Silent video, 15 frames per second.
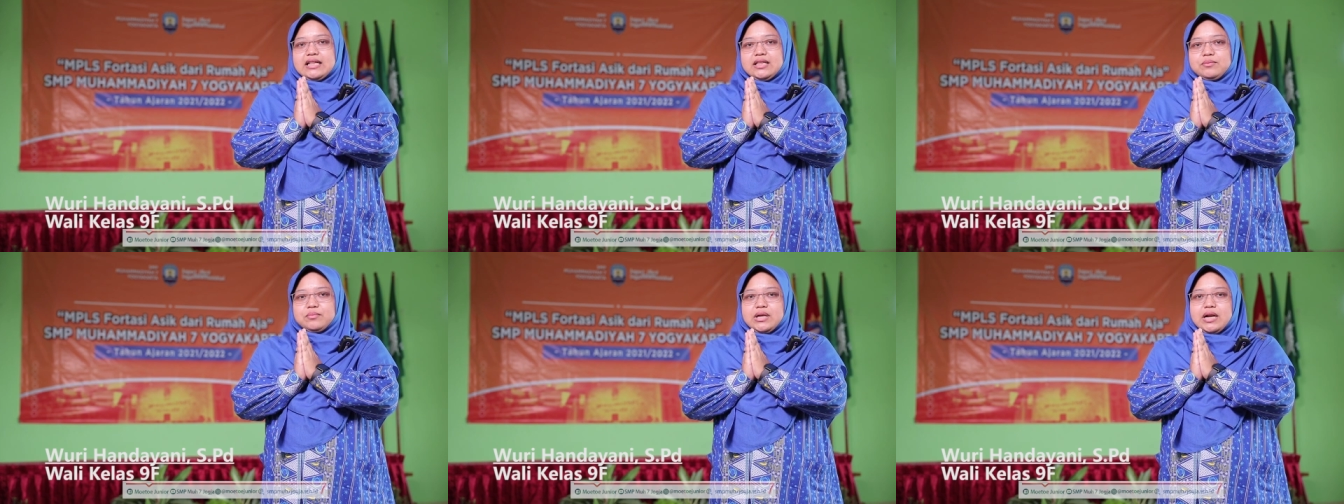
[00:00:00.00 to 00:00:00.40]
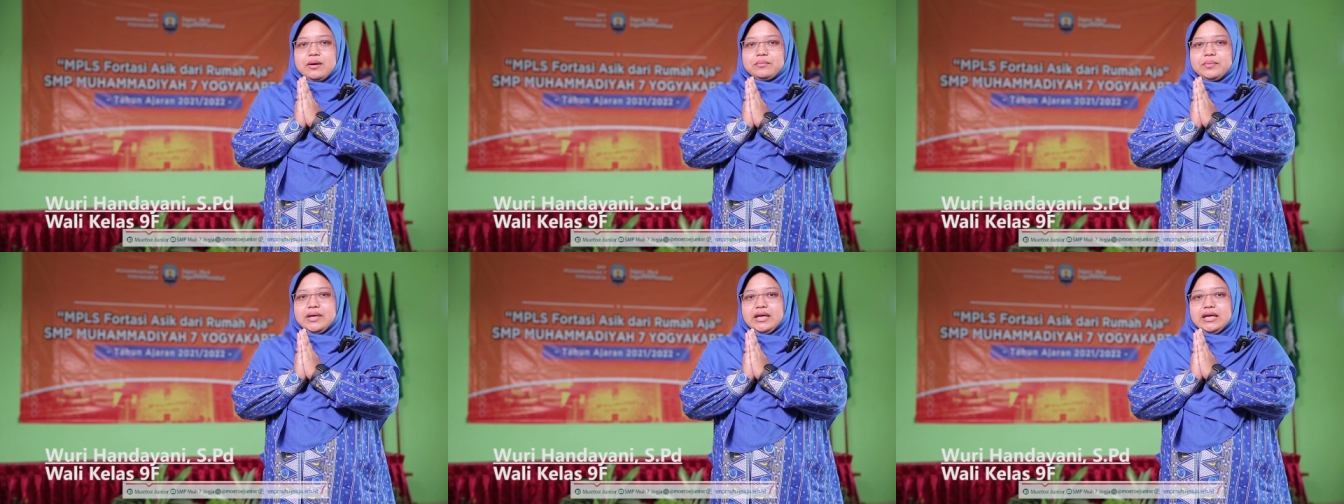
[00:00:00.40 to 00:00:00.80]
nanti
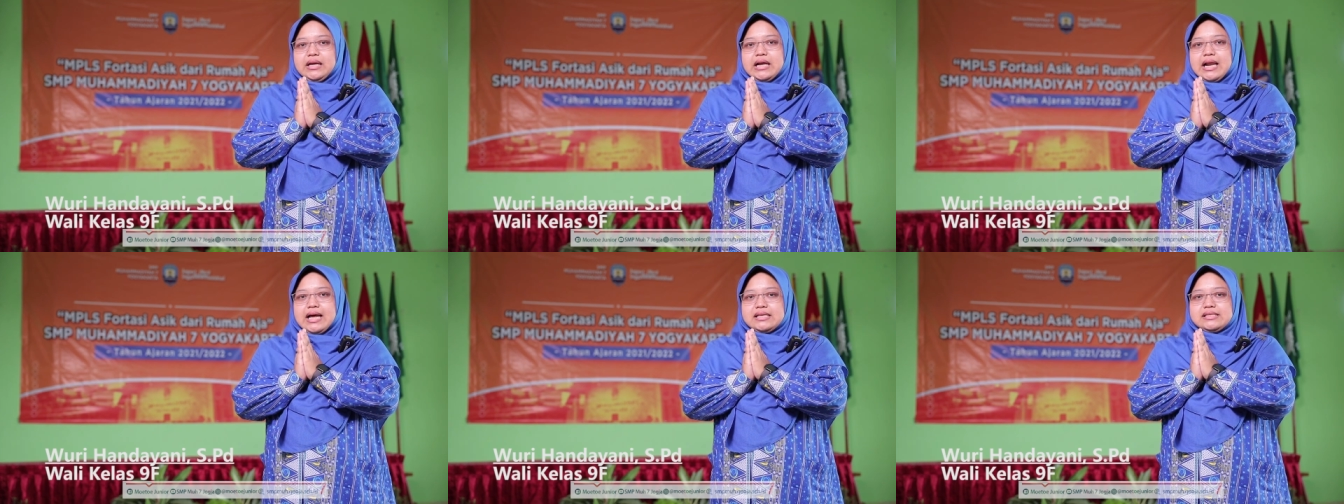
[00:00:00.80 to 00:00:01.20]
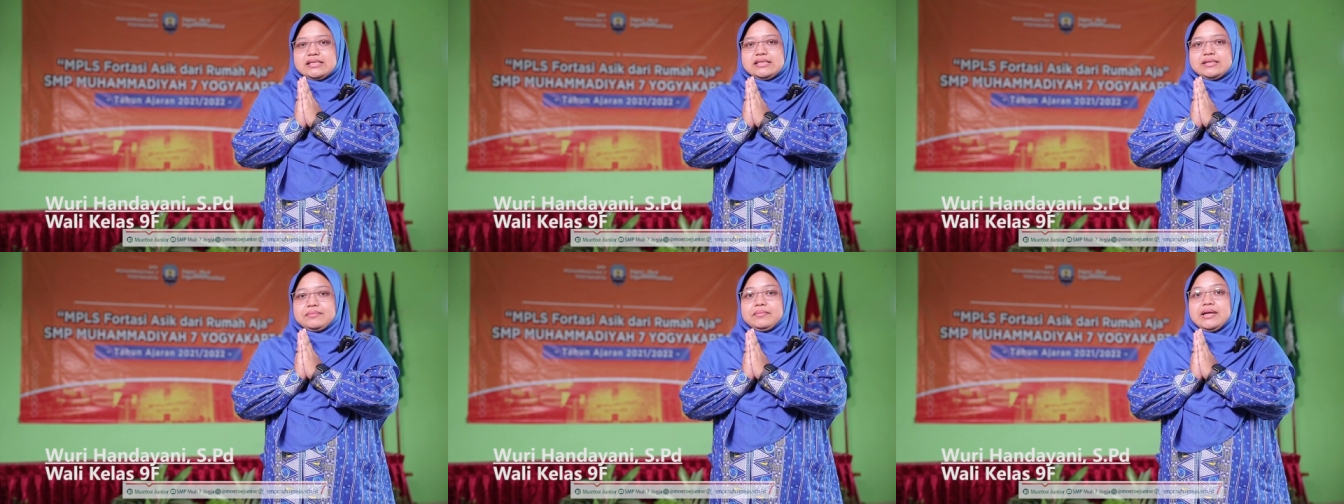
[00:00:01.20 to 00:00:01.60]
mendampingi
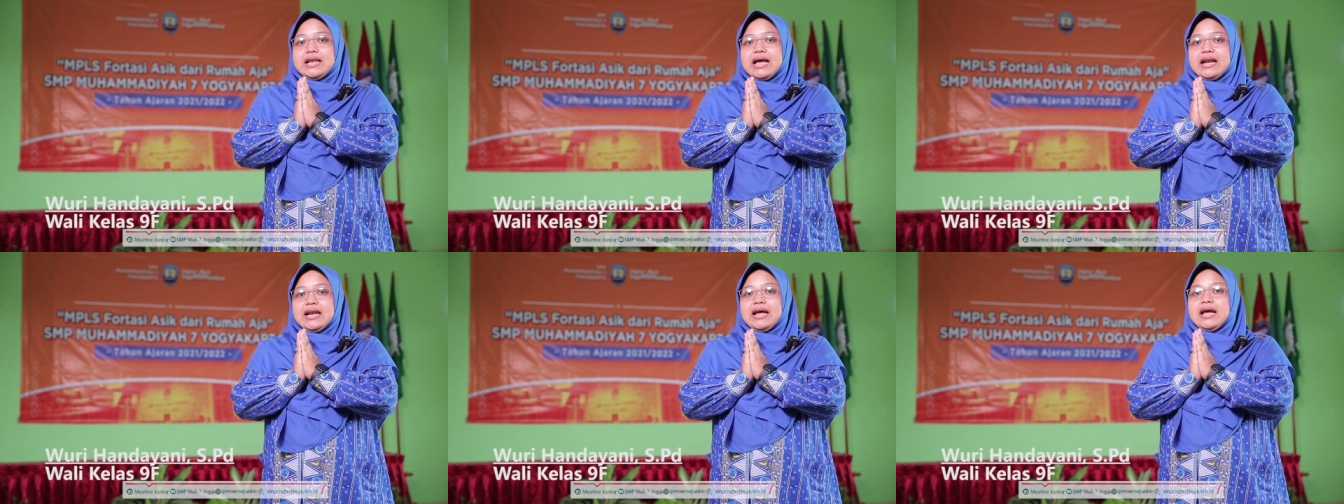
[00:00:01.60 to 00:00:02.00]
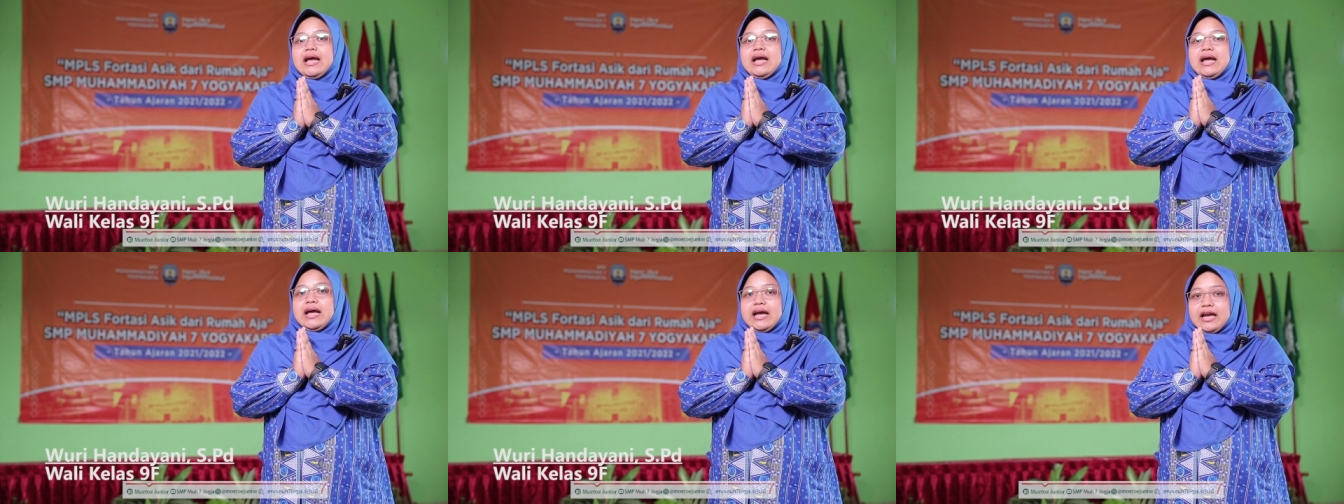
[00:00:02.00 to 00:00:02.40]
kelas
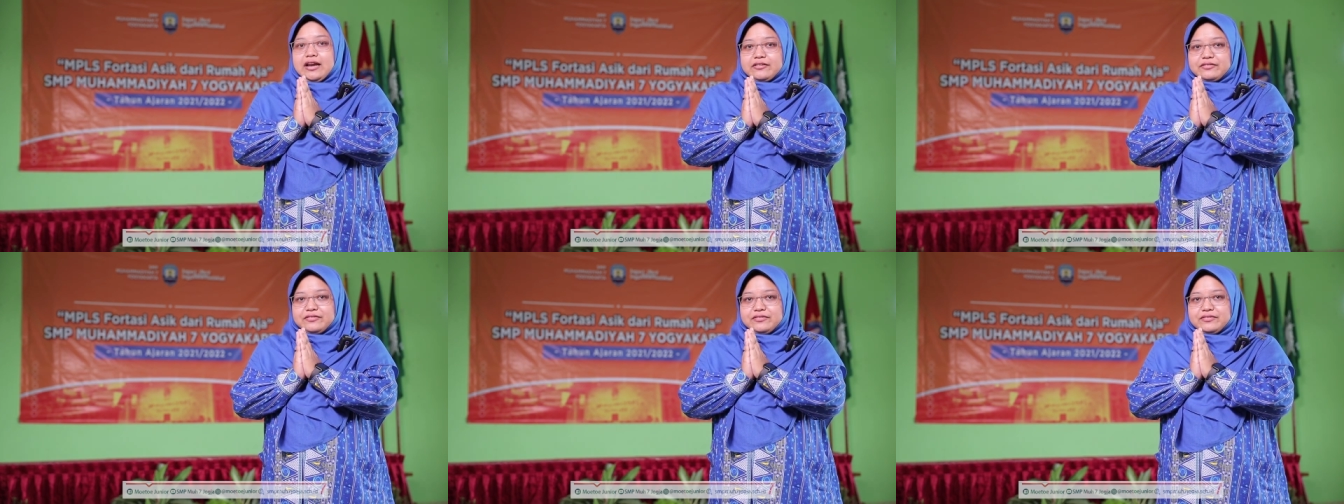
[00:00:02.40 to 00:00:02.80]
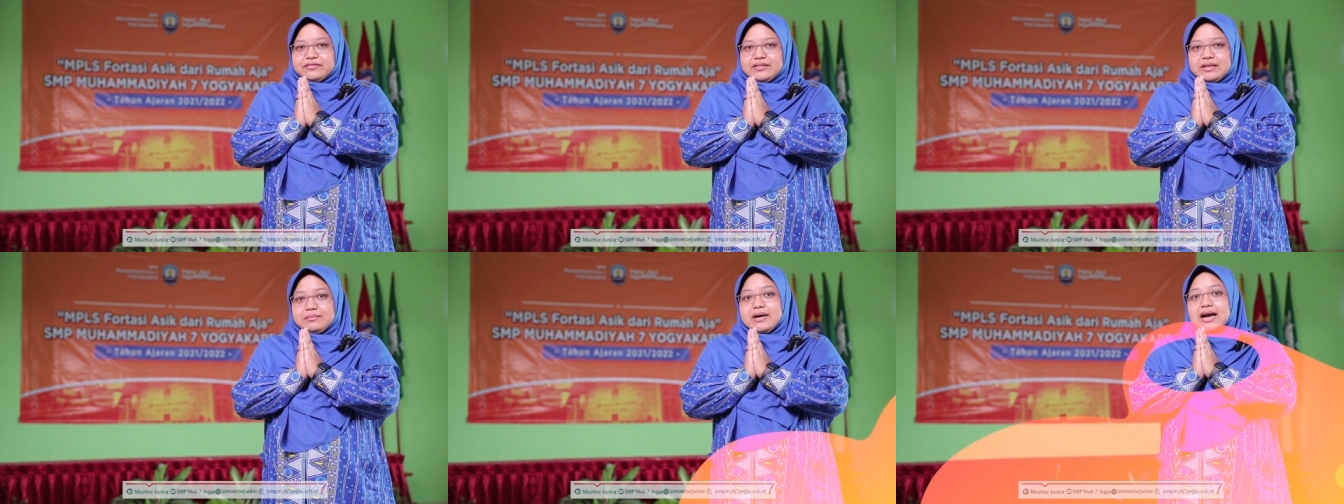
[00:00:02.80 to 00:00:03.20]
9F.
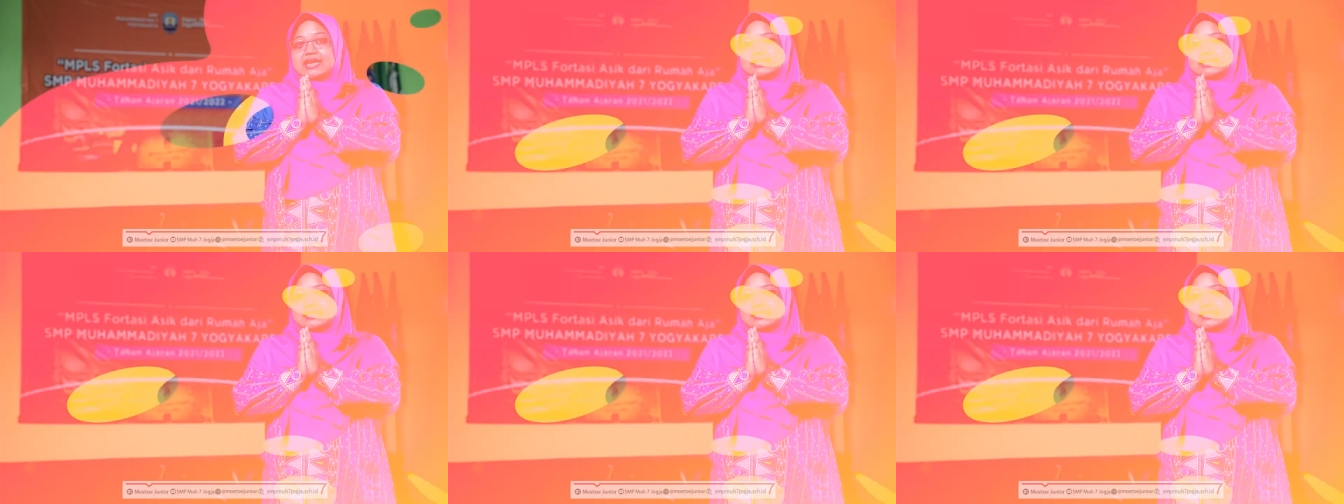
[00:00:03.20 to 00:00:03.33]
Terima